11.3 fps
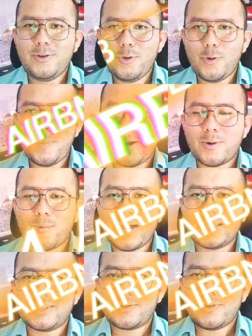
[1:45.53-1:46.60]
Número
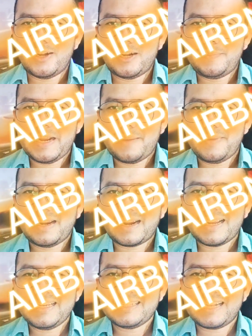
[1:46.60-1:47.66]
4. Airbnb
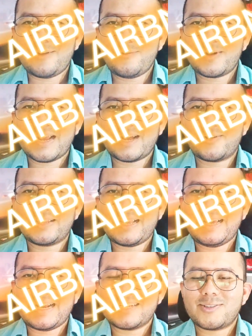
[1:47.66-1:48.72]
registra un récord de
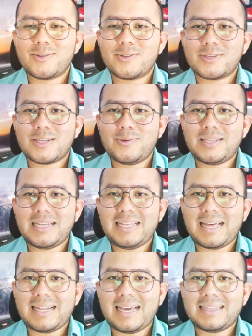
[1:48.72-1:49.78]
ingresos y
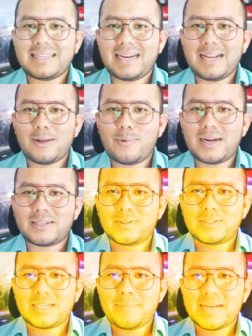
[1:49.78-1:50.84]
utilidad neta en el
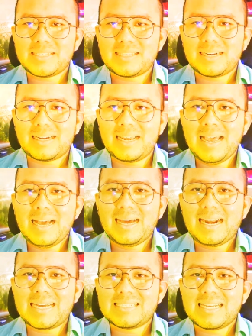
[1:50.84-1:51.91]
cuarto trimestre,
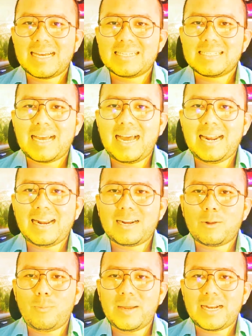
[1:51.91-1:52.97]
gracias a la
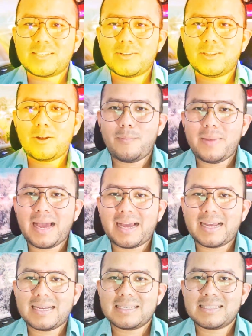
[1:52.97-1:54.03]
recuperación de los
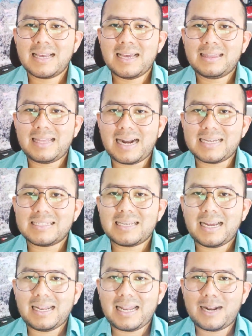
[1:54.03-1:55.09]
viajes tras
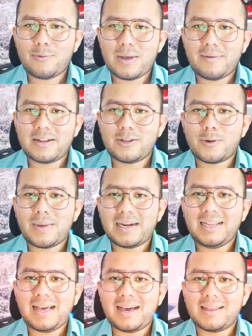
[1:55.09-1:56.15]
la nueva
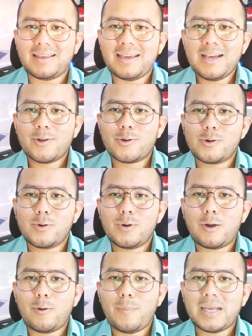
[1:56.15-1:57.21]
normalidad con un
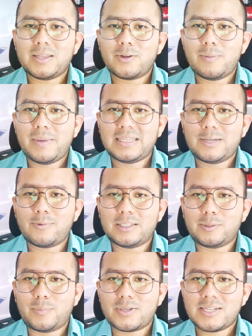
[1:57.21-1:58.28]
aumento del
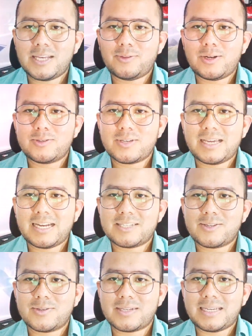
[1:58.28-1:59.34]
24% en los
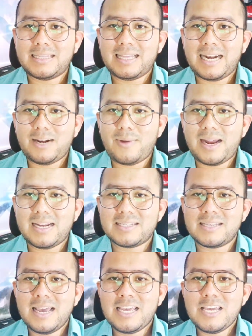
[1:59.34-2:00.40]
ingresos
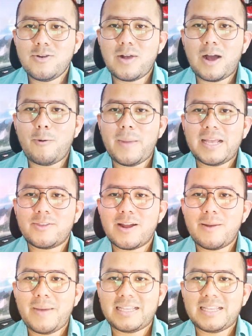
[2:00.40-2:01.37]
interanuales y un aumento del